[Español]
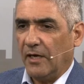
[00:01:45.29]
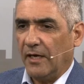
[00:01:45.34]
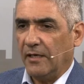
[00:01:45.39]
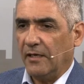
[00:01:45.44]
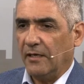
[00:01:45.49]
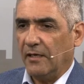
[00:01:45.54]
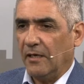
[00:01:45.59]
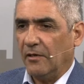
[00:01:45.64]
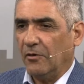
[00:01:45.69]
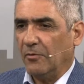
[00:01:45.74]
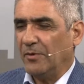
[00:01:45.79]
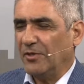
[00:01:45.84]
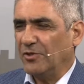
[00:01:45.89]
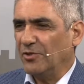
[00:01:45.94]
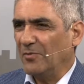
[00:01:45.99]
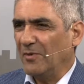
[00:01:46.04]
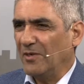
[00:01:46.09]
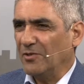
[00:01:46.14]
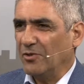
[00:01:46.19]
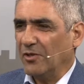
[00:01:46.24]
Hay los
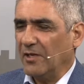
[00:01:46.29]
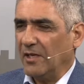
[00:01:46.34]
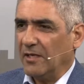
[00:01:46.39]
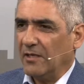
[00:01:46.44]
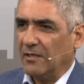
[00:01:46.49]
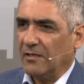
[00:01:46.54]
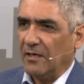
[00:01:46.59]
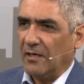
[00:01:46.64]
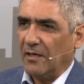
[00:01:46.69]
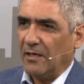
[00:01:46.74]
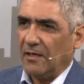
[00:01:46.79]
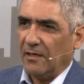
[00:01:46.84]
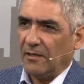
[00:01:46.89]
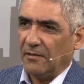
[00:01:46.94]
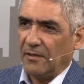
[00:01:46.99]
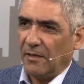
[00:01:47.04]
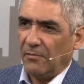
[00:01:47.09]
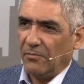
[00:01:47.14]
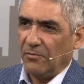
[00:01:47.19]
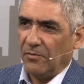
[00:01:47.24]
precios mayoristas,
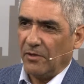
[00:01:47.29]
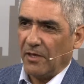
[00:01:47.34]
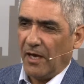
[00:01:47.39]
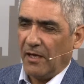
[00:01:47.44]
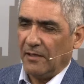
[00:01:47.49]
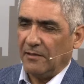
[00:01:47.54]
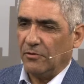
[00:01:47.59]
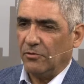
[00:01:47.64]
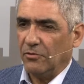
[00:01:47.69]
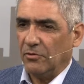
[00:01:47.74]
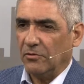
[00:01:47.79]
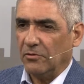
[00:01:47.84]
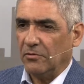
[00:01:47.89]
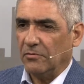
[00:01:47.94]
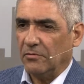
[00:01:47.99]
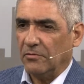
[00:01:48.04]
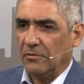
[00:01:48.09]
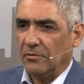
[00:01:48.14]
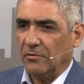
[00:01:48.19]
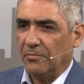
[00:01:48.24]
están muy altos,
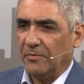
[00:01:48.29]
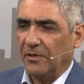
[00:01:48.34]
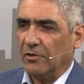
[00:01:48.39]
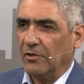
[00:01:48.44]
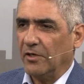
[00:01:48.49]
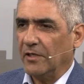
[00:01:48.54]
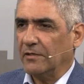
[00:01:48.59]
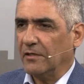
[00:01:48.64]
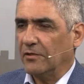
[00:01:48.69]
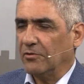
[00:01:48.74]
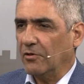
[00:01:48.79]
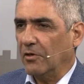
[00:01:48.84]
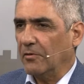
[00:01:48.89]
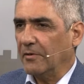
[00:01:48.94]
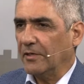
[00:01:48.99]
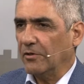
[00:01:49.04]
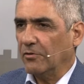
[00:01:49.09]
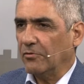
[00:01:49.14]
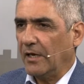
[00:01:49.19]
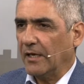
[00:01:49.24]
los minoristas
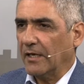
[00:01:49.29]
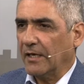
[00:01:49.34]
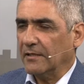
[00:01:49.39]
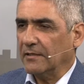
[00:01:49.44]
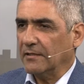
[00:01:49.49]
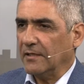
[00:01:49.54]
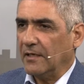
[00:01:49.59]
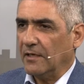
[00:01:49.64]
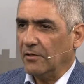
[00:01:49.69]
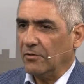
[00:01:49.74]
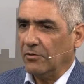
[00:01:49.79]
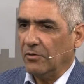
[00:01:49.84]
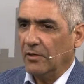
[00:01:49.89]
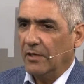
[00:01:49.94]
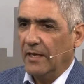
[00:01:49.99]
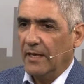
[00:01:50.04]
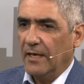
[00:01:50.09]
todavía no lo alcanzaron.